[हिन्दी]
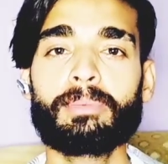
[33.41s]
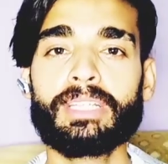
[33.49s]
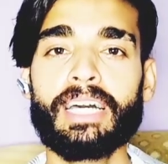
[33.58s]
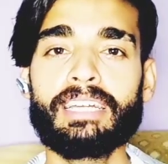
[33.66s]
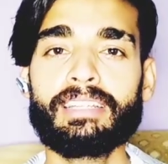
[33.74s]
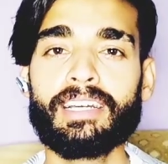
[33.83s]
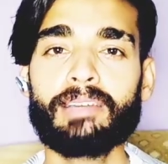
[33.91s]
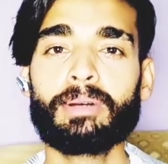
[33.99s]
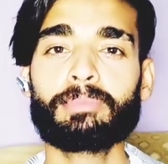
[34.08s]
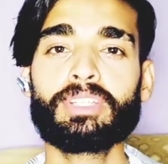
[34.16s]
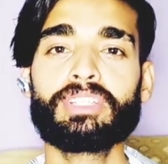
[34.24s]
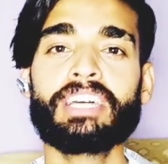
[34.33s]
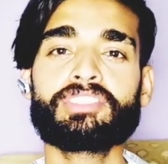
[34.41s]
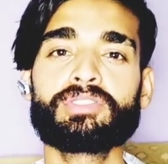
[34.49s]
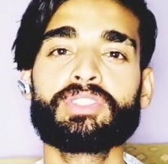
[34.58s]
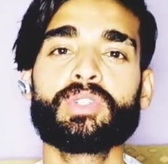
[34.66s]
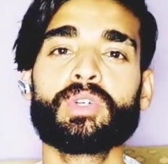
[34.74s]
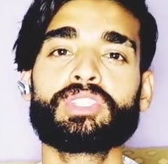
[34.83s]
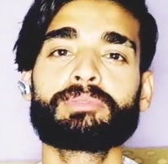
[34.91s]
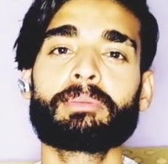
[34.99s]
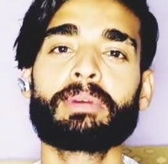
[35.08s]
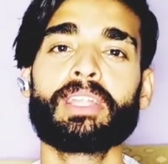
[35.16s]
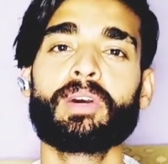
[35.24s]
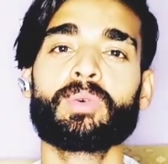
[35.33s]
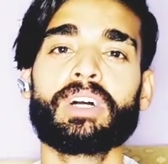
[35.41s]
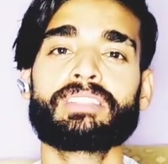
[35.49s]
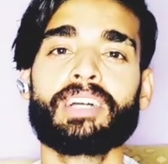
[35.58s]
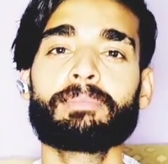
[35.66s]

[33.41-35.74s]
बताया था कि मैं अपनी नेक्स्ट वीडियो इसमें बनाऊंगा